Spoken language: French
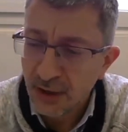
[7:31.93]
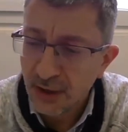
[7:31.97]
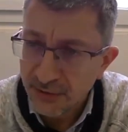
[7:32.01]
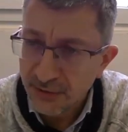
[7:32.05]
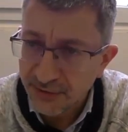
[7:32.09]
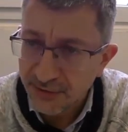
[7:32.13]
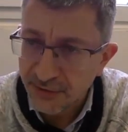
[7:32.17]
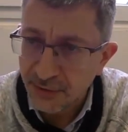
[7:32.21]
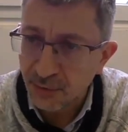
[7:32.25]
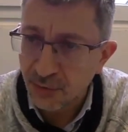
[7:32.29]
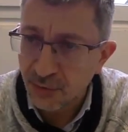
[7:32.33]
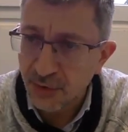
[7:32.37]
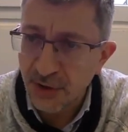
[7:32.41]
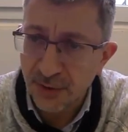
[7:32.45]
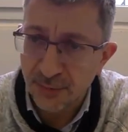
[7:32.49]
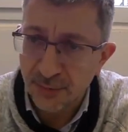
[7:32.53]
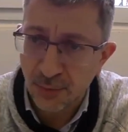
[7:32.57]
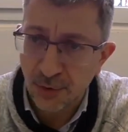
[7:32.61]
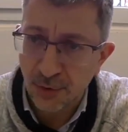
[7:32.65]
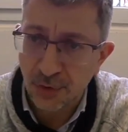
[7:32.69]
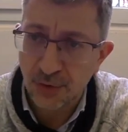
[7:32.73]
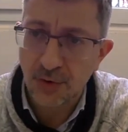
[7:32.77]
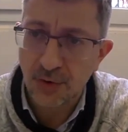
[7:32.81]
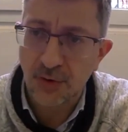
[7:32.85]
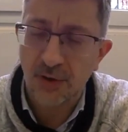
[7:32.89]
Si vous n'êtes
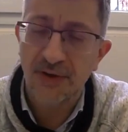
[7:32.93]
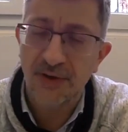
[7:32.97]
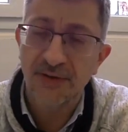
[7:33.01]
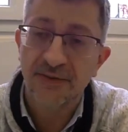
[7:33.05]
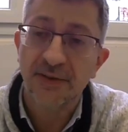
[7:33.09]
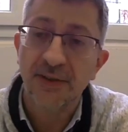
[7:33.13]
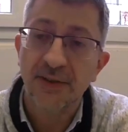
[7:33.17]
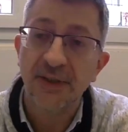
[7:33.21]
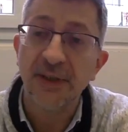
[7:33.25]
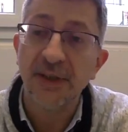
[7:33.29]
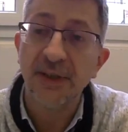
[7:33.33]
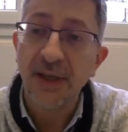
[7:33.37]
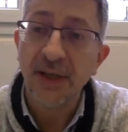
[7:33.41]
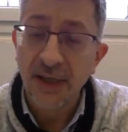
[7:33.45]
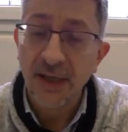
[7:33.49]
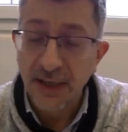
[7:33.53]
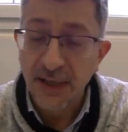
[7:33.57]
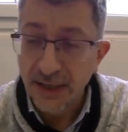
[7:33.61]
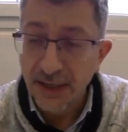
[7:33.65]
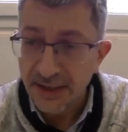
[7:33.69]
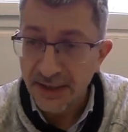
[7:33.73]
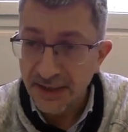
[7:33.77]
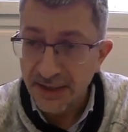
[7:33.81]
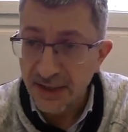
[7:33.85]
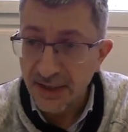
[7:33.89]
pas encore inscrit,
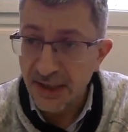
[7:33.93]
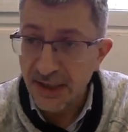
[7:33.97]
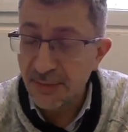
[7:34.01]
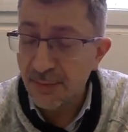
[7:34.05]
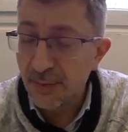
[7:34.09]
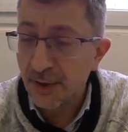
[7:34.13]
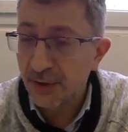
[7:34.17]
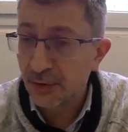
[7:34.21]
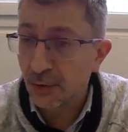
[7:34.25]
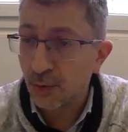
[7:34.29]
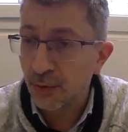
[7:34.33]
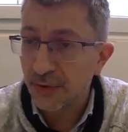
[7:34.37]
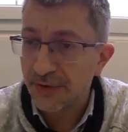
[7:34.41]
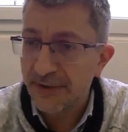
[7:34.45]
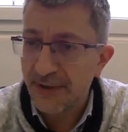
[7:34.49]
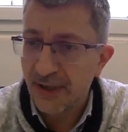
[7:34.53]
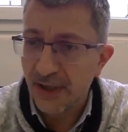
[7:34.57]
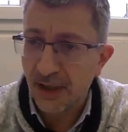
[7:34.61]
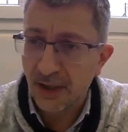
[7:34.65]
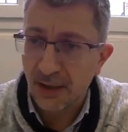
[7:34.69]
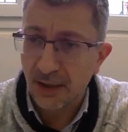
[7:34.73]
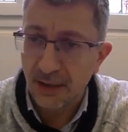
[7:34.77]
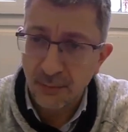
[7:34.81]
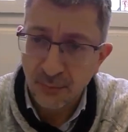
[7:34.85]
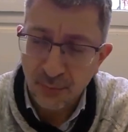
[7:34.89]
il n'est pas trop
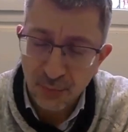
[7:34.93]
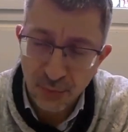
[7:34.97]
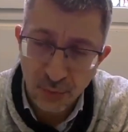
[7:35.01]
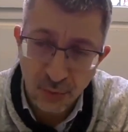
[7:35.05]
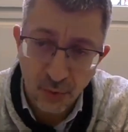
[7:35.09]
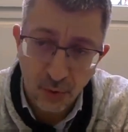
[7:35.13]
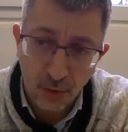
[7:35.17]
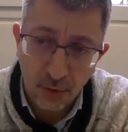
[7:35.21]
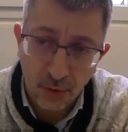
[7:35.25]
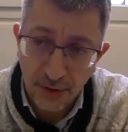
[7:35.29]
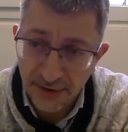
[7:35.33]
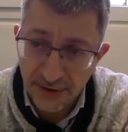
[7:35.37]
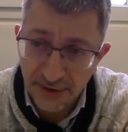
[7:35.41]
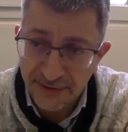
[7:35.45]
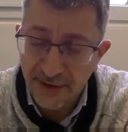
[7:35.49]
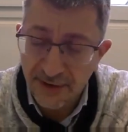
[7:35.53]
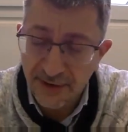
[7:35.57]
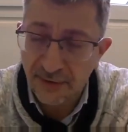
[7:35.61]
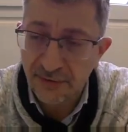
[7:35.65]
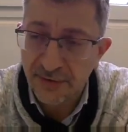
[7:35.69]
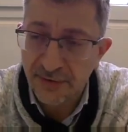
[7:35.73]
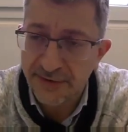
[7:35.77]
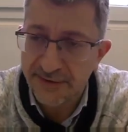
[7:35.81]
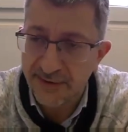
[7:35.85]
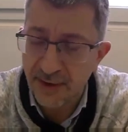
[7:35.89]
tard pour
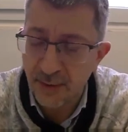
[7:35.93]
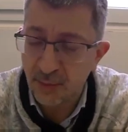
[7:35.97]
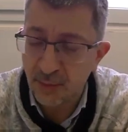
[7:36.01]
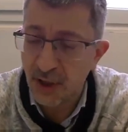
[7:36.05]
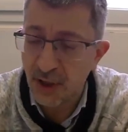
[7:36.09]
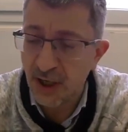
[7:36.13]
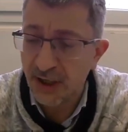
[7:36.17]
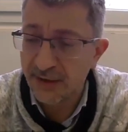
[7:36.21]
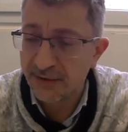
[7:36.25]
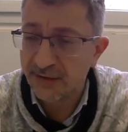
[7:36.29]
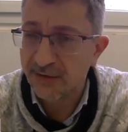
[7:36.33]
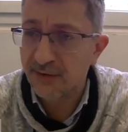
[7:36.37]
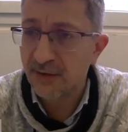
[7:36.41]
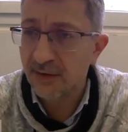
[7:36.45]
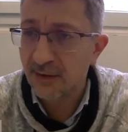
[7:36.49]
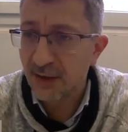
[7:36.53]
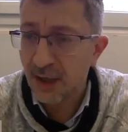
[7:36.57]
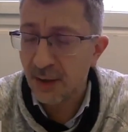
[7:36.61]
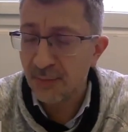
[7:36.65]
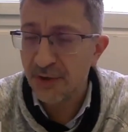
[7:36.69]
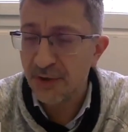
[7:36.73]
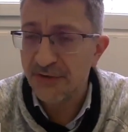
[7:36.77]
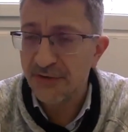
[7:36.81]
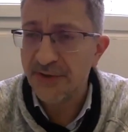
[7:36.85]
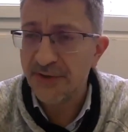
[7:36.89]
réserver sa place, un
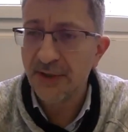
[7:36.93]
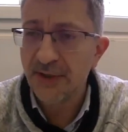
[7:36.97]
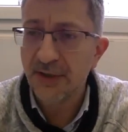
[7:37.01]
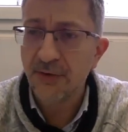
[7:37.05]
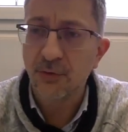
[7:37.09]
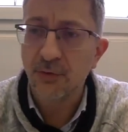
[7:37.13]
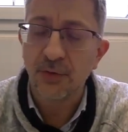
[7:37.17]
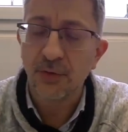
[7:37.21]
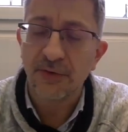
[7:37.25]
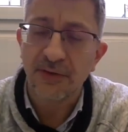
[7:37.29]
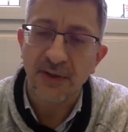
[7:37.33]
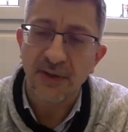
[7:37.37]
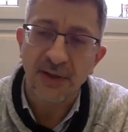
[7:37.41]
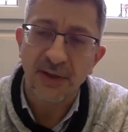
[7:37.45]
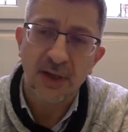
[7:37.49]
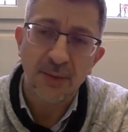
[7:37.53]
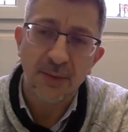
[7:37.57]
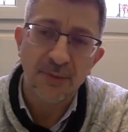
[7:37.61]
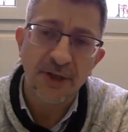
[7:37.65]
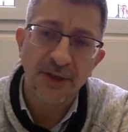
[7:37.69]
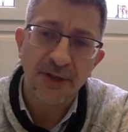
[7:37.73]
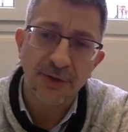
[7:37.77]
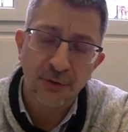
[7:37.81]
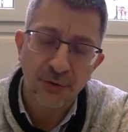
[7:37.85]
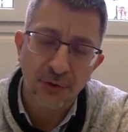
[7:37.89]
meeting qui se tiendra
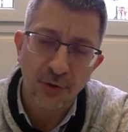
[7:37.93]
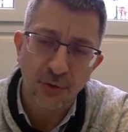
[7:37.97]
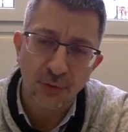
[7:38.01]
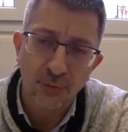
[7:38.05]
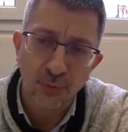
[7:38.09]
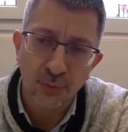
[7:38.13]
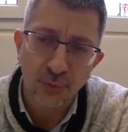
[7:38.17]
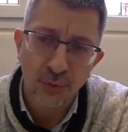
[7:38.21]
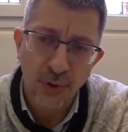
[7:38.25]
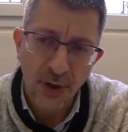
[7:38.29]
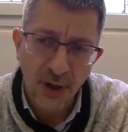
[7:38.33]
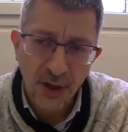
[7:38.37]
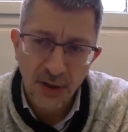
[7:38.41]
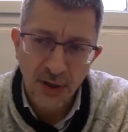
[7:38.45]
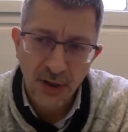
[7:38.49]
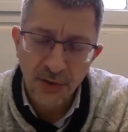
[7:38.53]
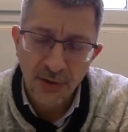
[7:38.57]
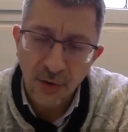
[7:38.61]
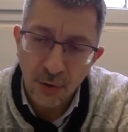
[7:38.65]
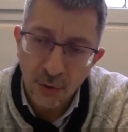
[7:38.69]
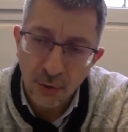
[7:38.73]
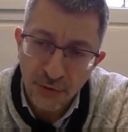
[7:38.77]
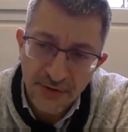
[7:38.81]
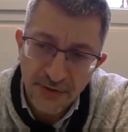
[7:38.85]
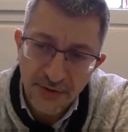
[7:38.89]
bien entendu
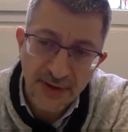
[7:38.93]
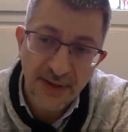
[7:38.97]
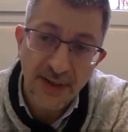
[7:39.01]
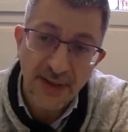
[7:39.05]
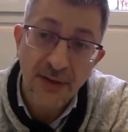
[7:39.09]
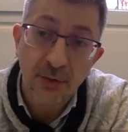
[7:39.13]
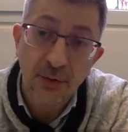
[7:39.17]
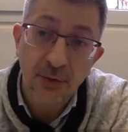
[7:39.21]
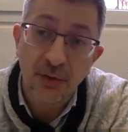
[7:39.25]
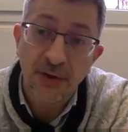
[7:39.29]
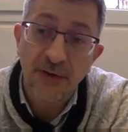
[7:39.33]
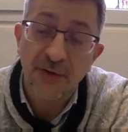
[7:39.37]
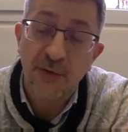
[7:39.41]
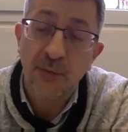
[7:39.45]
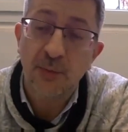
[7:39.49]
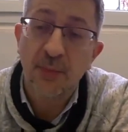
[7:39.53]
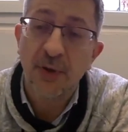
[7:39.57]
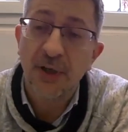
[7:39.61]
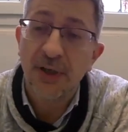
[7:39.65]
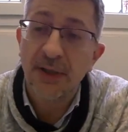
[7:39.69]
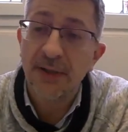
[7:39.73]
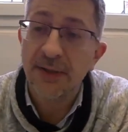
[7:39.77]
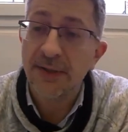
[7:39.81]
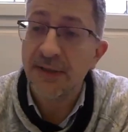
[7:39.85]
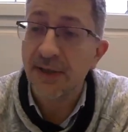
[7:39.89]
dans le strict
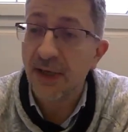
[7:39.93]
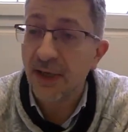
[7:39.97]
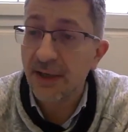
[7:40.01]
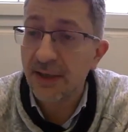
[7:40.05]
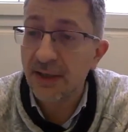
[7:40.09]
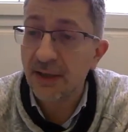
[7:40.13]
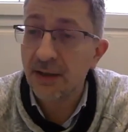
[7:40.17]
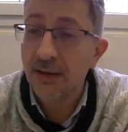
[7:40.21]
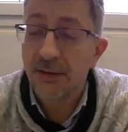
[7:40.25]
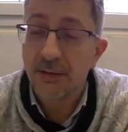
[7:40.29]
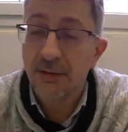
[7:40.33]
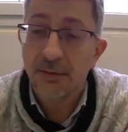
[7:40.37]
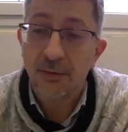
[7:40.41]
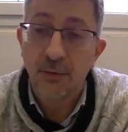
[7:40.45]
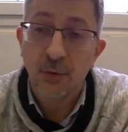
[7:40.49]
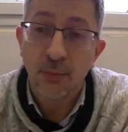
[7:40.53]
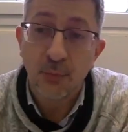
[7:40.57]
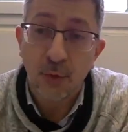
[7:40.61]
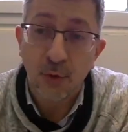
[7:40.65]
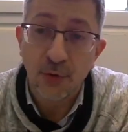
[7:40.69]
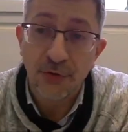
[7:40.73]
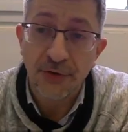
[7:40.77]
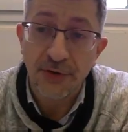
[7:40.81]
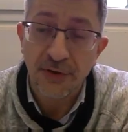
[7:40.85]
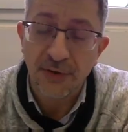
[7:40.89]
respect des règles de
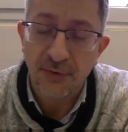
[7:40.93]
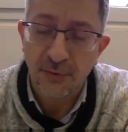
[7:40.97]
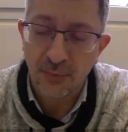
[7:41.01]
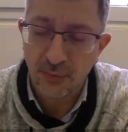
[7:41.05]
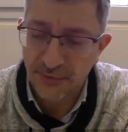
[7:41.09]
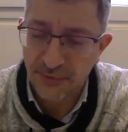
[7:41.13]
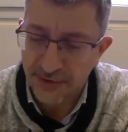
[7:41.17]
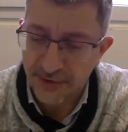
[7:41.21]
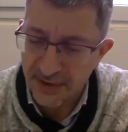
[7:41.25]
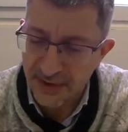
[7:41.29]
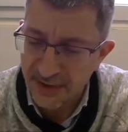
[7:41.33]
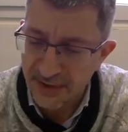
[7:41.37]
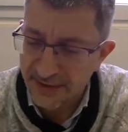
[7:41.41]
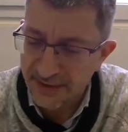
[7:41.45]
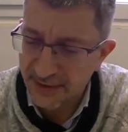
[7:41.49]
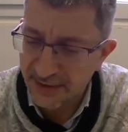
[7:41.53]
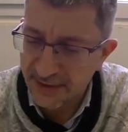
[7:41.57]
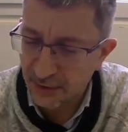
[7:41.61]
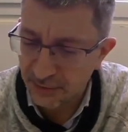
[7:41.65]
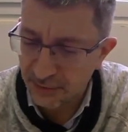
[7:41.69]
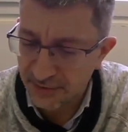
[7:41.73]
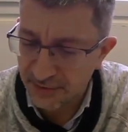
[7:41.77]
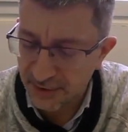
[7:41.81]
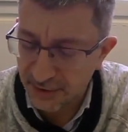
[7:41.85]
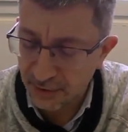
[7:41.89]
protection sanitaire
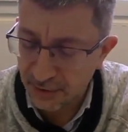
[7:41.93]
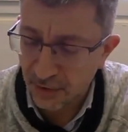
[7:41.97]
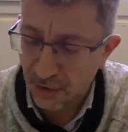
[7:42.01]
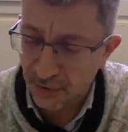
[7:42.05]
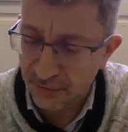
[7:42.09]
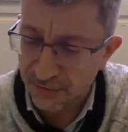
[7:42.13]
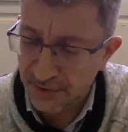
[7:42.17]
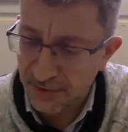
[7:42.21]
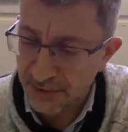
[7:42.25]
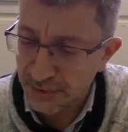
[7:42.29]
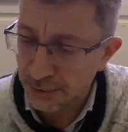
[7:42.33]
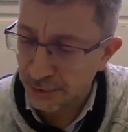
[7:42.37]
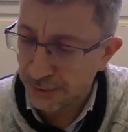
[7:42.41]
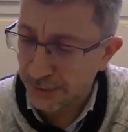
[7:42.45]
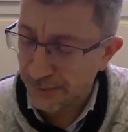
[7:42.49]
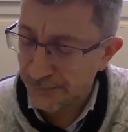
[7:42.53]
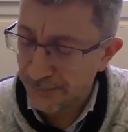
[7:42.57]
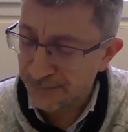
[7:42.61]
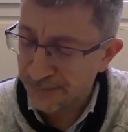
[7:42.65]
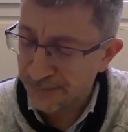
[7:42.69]
en vigueur.